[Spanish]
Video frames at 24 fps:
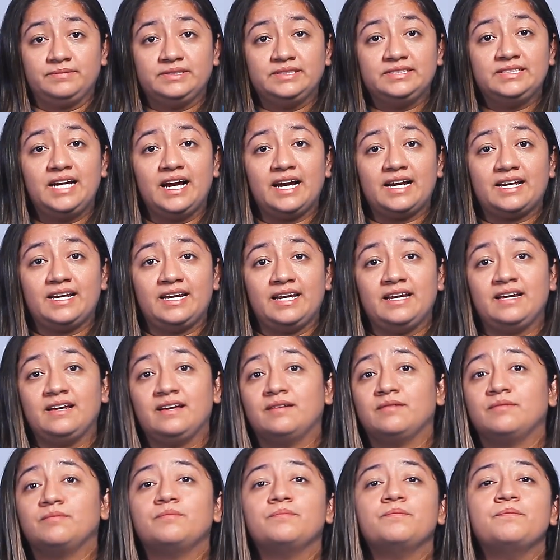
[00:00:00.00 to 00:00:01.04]
ya que
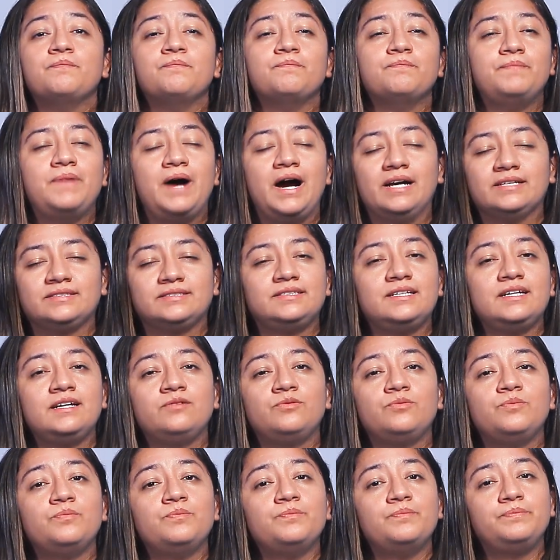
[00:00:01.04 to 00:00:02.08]
más
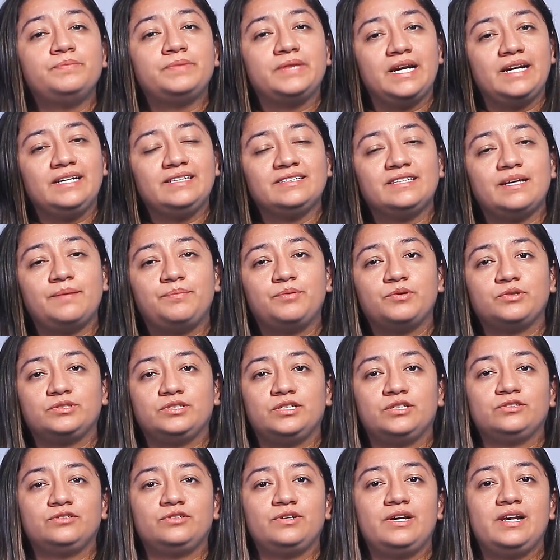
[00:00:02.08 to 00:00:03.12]
un
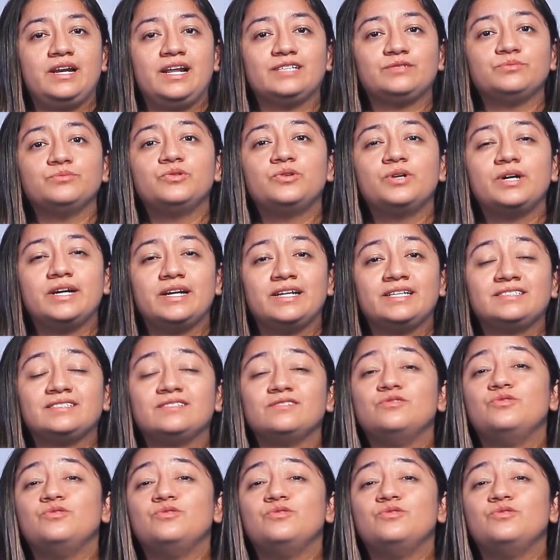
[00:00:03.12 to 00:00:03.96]
30% de las mujeres